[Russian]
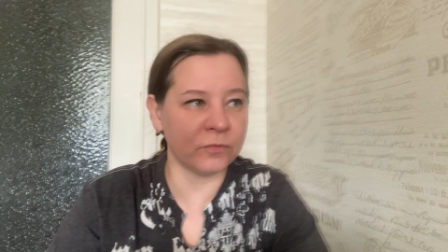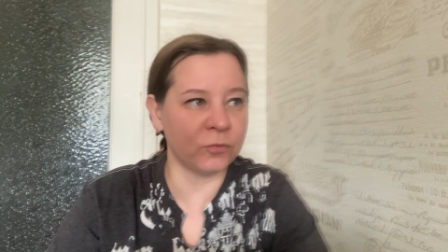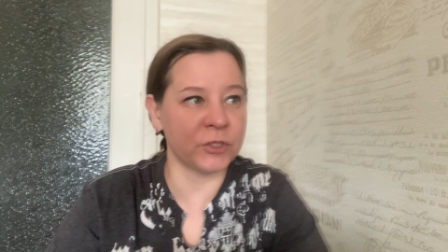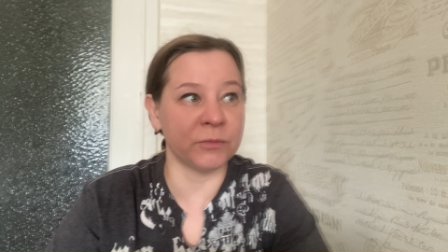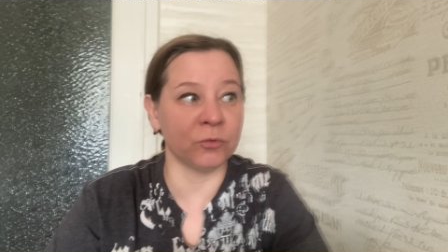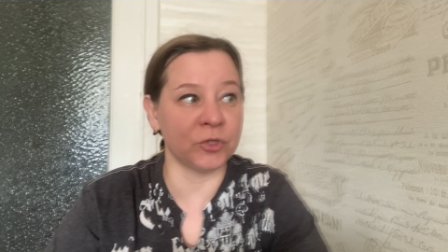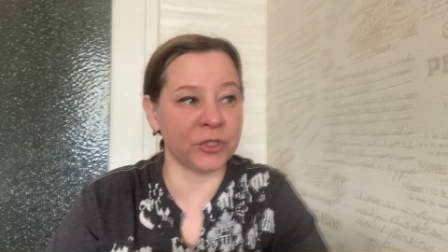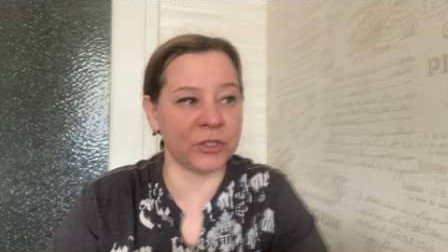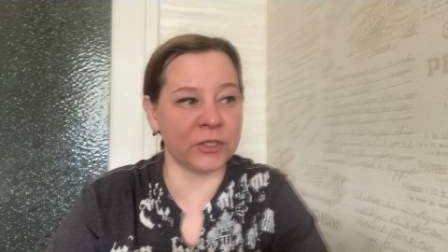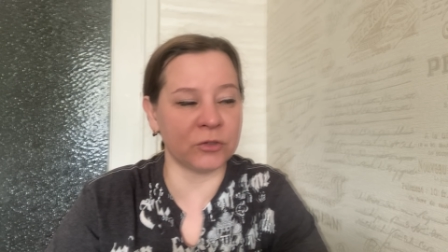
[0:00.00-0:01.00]

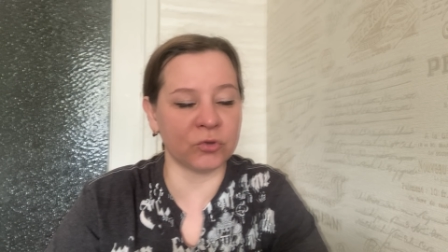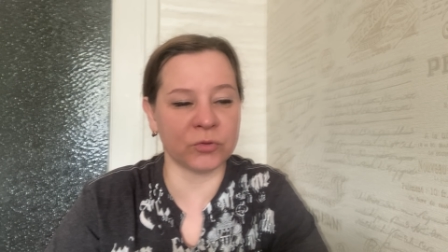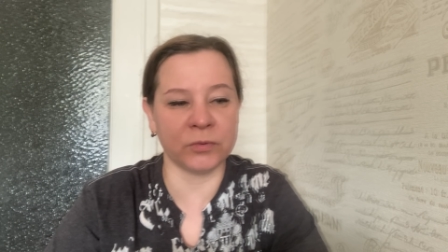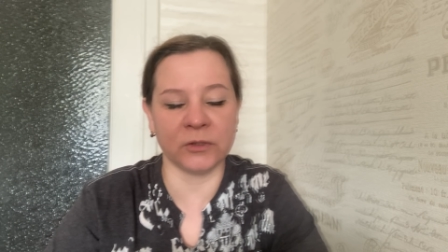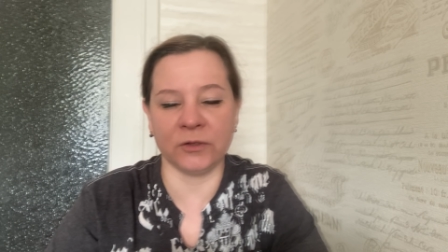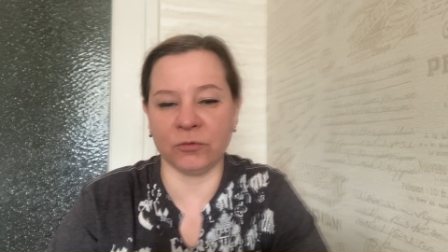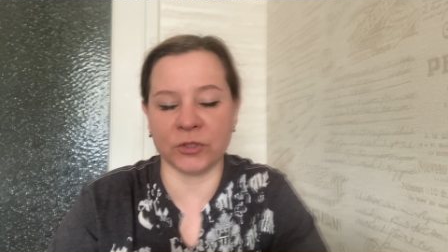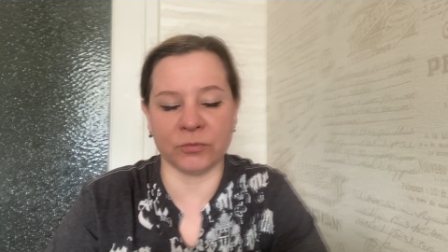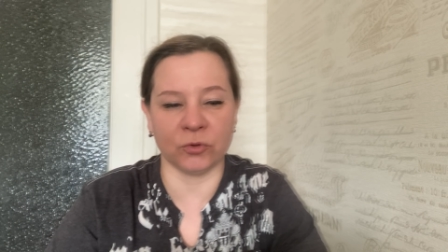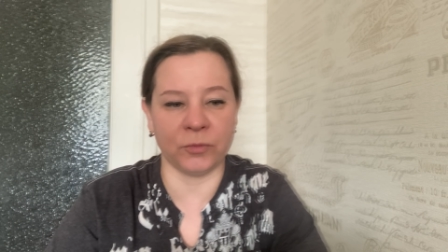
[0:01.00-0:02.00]
8.04 тоже было или
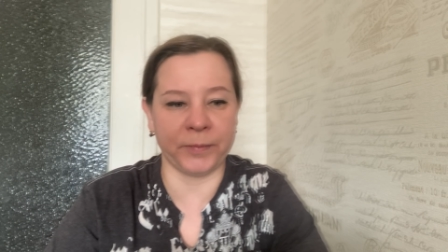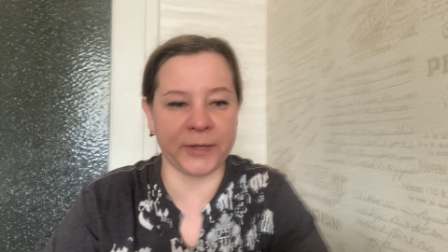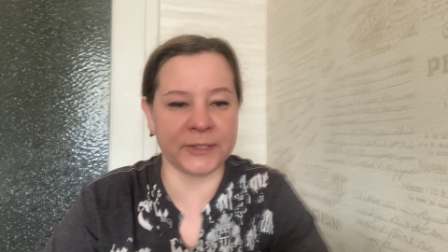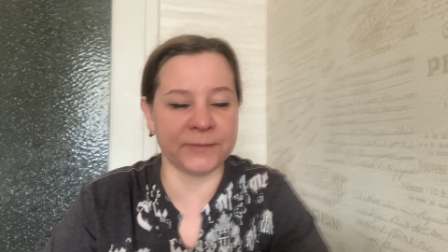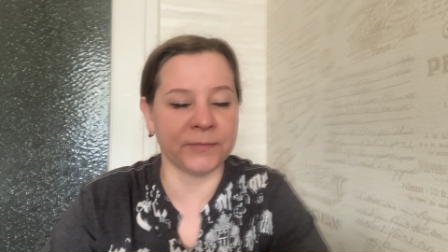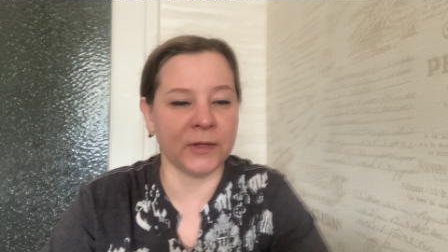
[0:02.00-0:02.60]
8.05.